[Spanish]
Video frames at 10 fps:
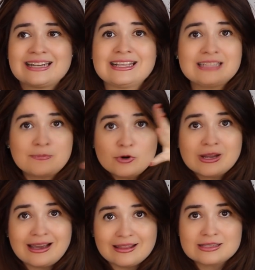30
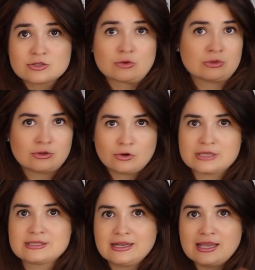pulgadas, son lo
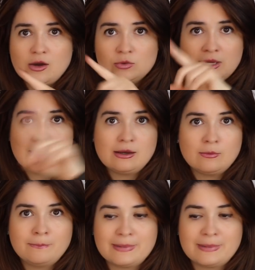que sería una,